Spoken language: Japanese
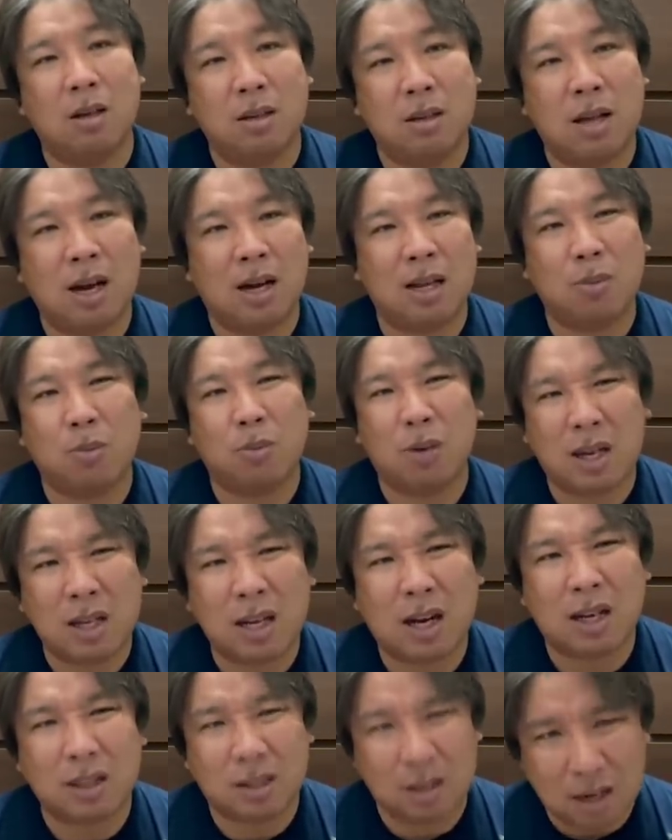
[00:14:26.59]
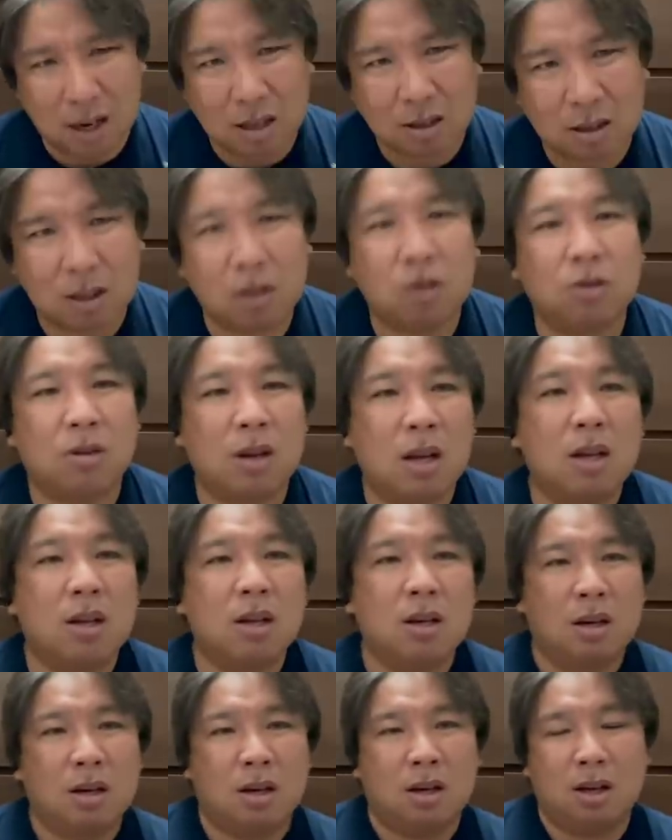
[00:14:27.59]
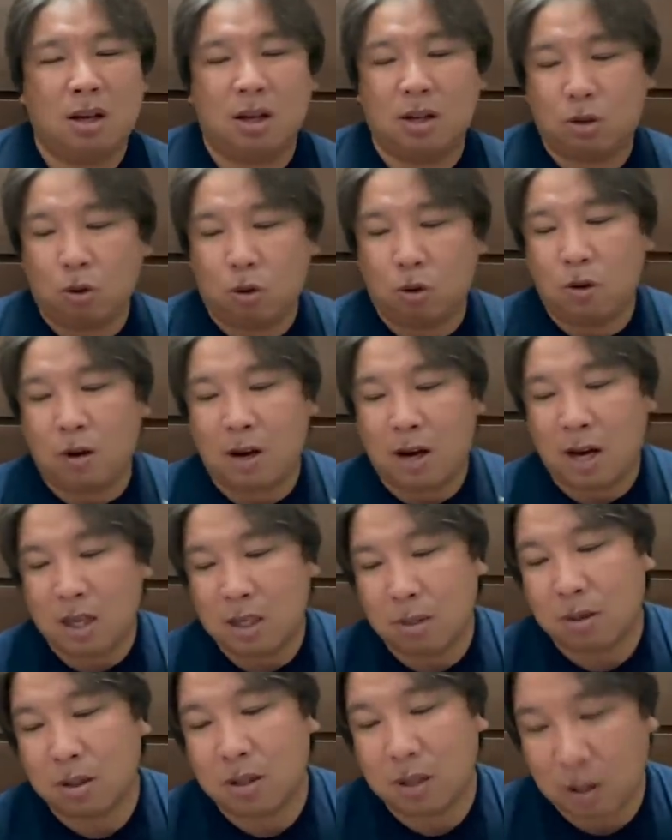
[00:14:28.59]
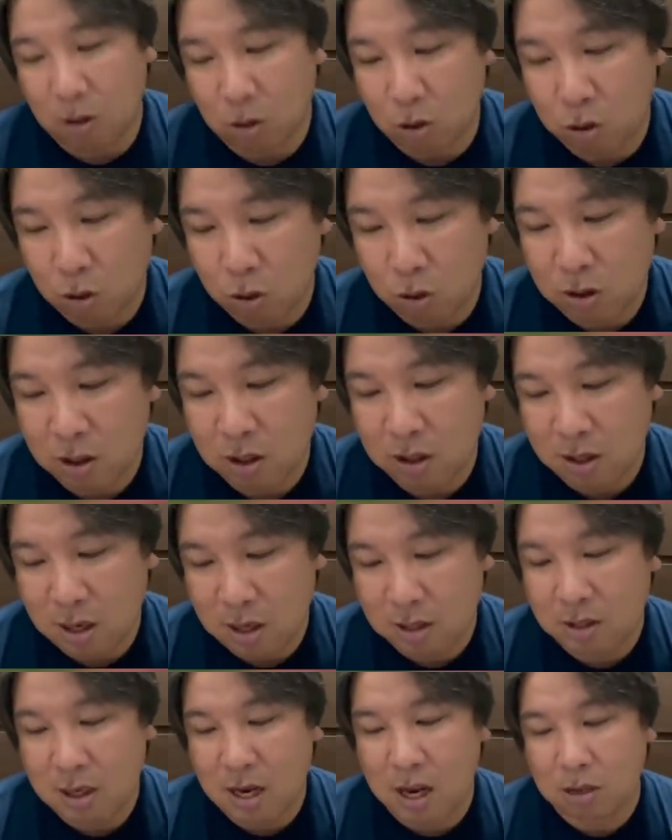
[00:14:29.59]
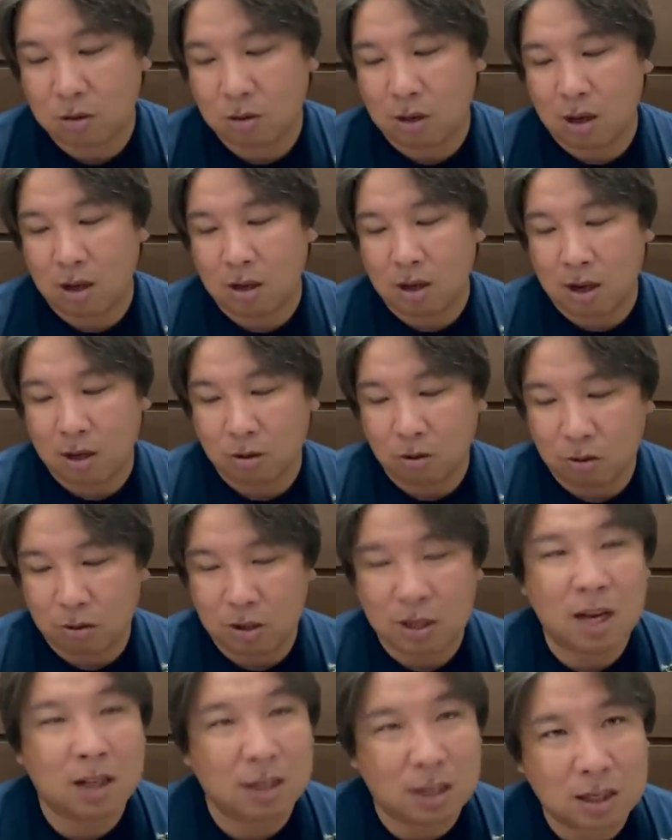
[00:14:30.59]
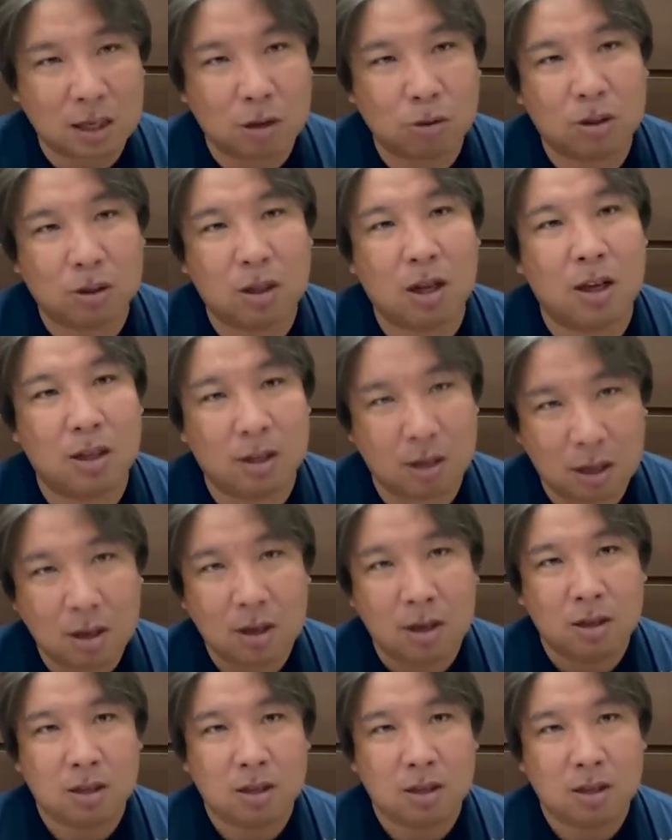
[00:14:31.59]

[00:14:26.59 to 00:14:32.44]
投げてもらいたかったなっていうね、えー、ところは感じましたけど、正直ね、ジャイアンツはあの2安打しか打ってないんで、